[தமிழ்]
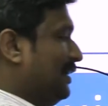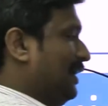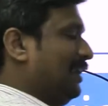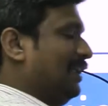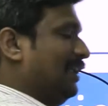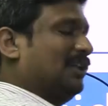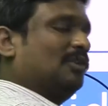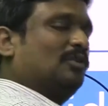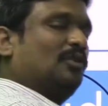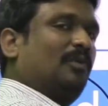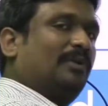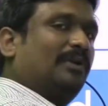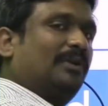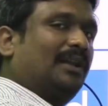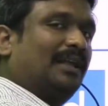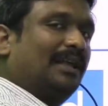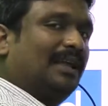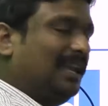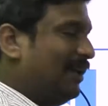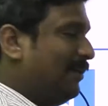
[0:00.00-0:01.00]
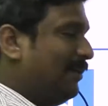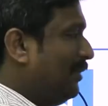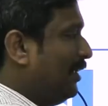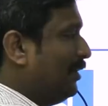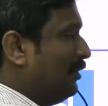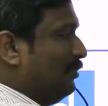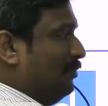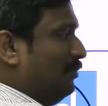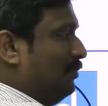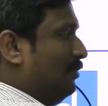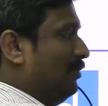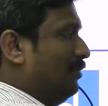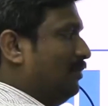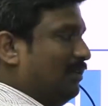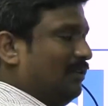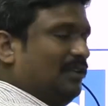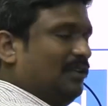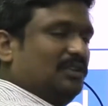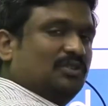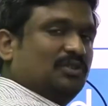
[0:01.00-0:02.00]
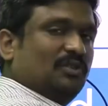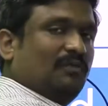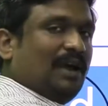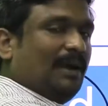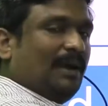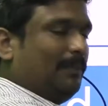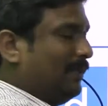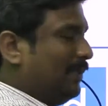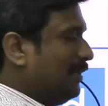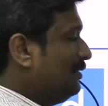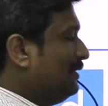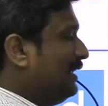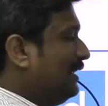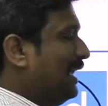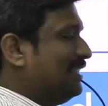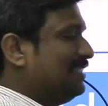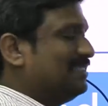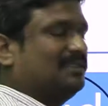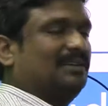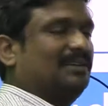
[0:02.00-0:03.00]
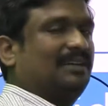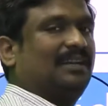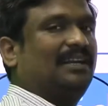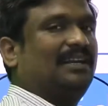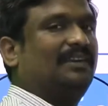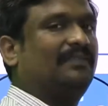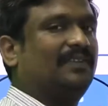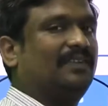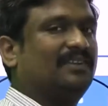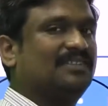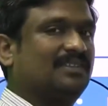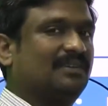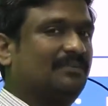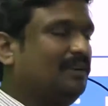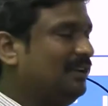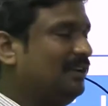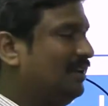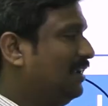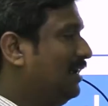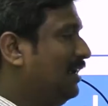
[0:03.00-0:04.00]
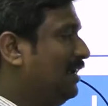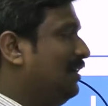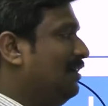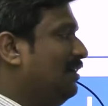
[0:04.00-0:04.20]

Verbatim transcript: என்ன இருக்கும் அப்படின்னா எல்லாமே இருக்கும் ஸோ வேப்பருக்கும் கேஸுக்கும் என்ன டிஃப்ரென்ஸ் அப்படின்னா